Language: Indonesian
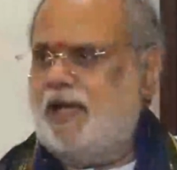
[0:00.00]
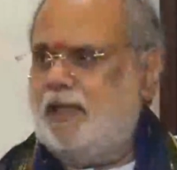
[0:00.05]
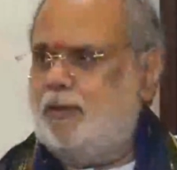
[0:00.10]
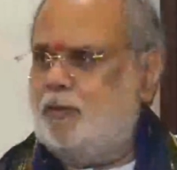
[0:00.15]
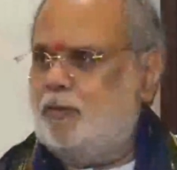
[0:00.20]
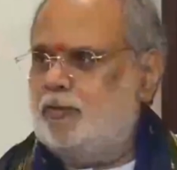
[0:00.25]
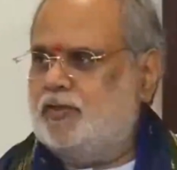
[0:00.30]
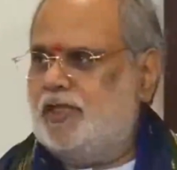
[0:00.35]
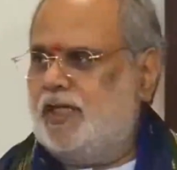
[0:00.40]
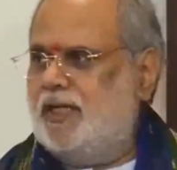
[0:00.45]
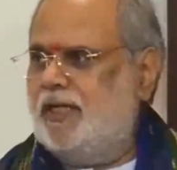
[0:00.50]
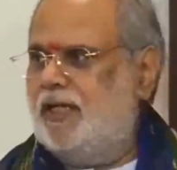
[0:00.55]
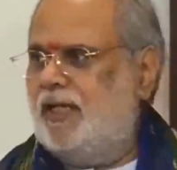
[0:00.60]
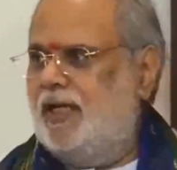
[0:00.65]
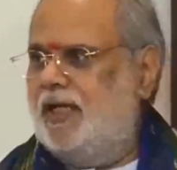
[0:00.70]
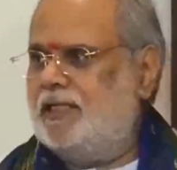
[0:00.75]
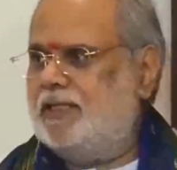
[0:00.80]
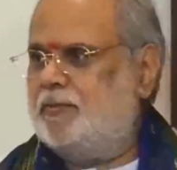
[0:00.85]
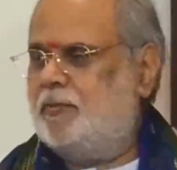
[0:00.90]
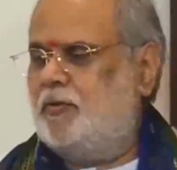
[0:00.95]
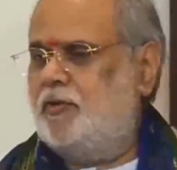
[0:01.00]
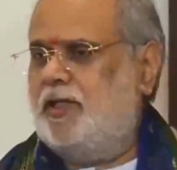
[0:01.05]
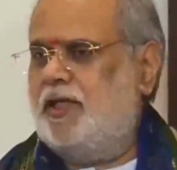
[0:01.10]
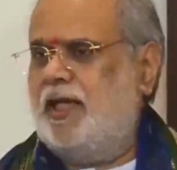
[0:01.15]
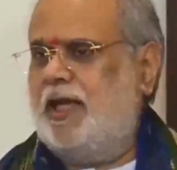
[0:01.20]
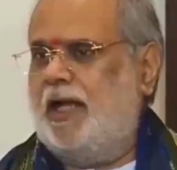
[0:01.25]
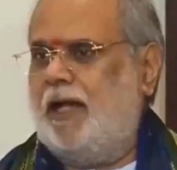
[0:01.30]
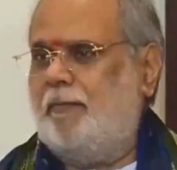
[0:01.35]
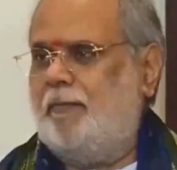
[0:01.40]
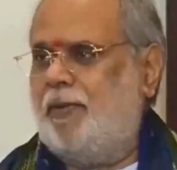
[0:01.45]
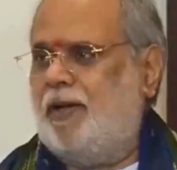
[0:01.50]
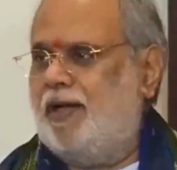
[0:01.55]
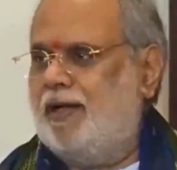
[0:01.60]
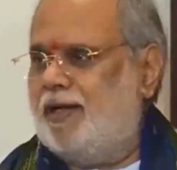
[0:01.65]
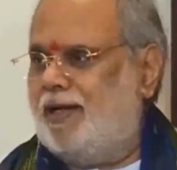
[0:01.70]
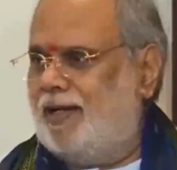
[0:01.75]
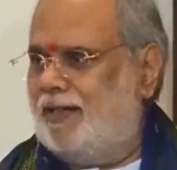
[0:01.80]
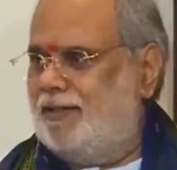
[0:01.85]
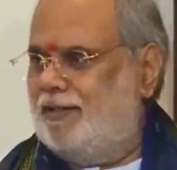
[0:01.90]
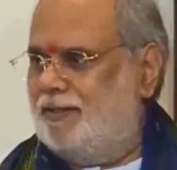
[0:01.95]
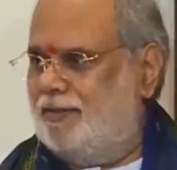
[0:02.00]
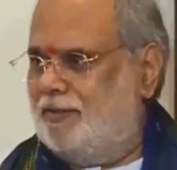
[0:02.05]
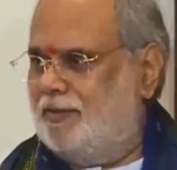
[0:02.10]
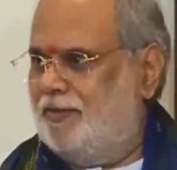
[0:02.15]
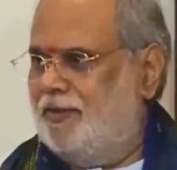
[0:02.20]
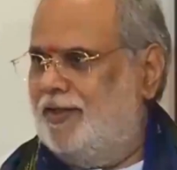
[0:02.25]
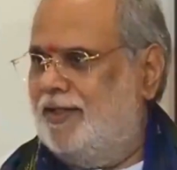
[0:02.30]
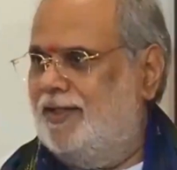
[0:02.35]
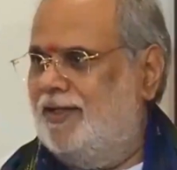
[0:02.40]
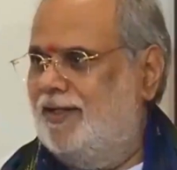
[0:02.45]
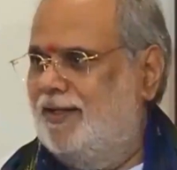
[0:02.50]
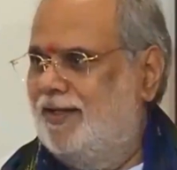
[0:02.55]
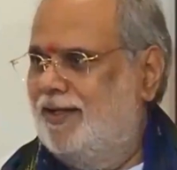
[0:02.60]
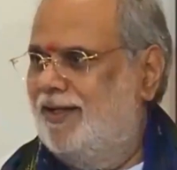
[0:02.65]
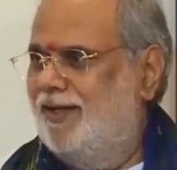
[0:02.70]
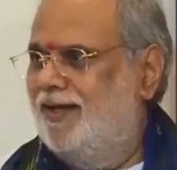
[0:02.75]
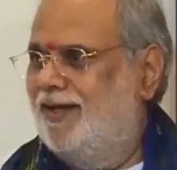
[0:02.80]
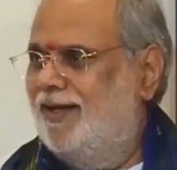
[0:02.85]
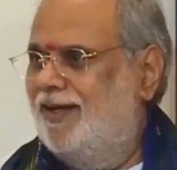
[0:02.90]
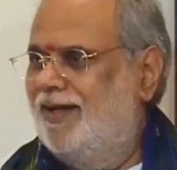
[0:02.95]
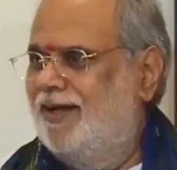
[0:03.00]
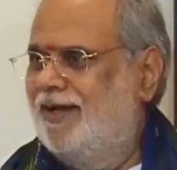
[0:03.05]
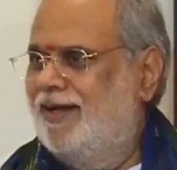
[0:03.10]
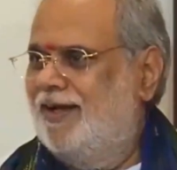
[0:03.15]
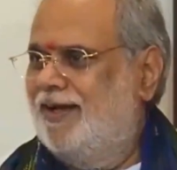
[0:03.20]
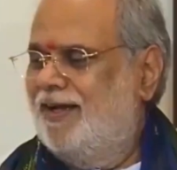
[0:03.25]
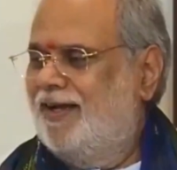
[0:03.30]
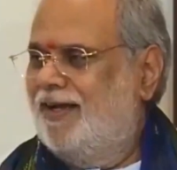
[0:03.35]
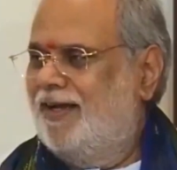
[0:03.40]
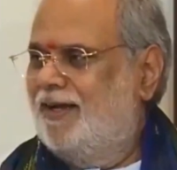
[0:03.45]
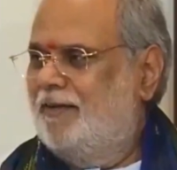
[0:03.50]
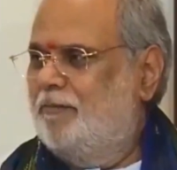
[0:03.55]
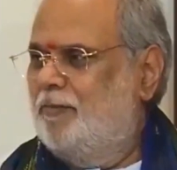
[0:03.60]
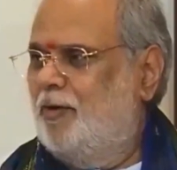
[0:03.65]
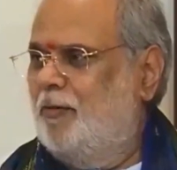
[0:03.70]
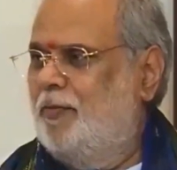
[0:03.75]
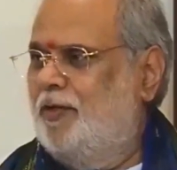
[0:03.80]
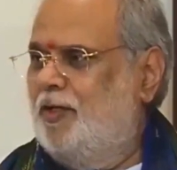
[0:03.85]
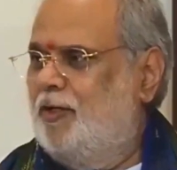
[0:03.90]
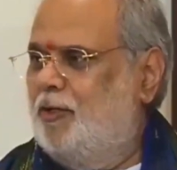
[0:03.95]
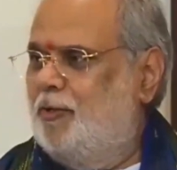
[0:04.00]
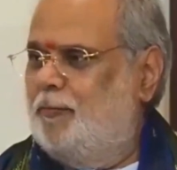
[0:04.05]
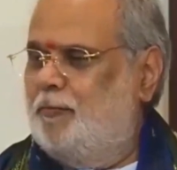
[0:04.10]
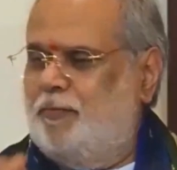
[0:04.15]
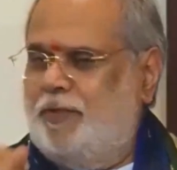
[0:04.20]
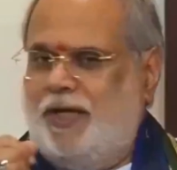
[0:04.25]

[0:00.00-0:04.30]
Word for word: ratusan gelas mau diapakan tuh ya. Mau minum